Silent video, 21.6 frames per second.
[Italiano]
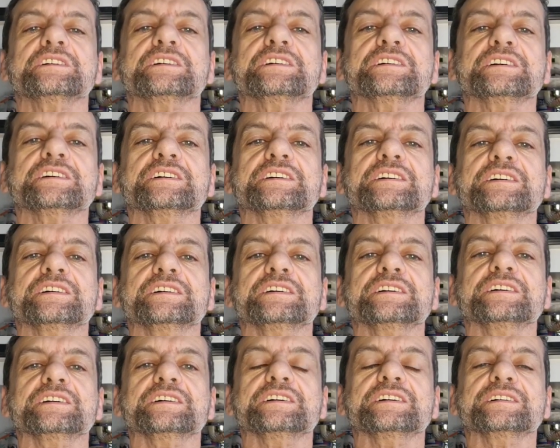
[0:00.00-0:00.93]

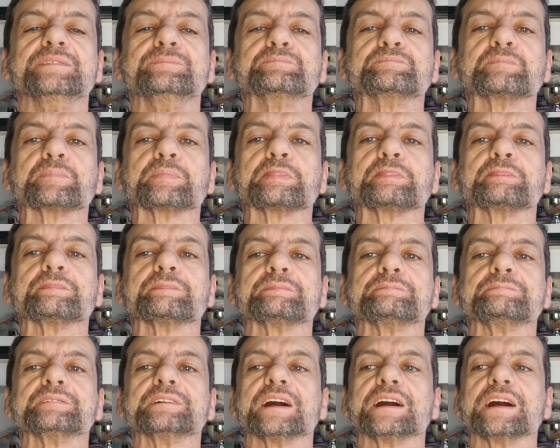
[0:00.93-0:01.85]
Eh,
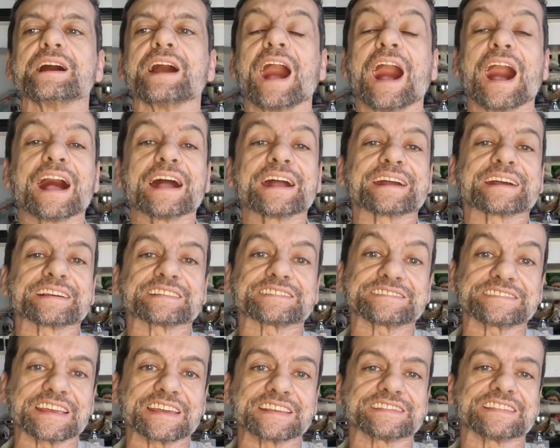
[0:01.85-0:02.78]
anche
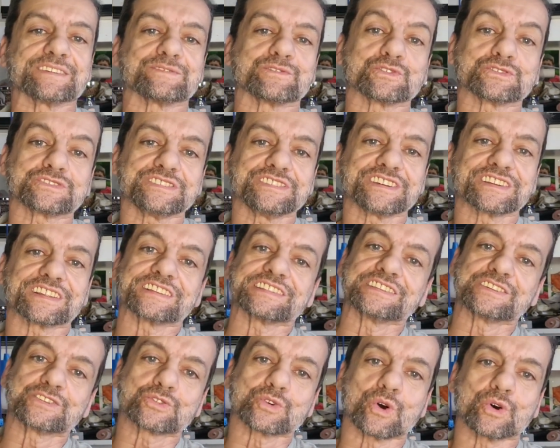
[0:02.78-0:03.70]
se devo dire
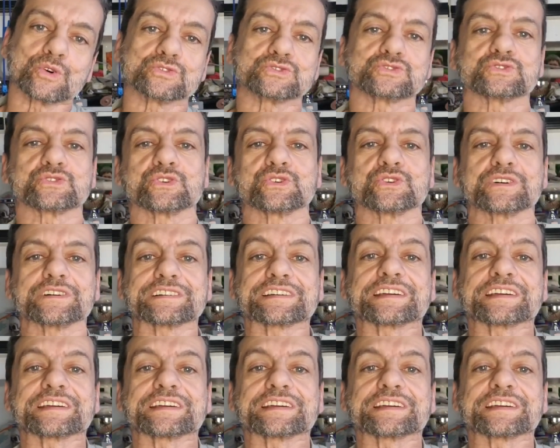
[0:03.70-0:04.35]
di contro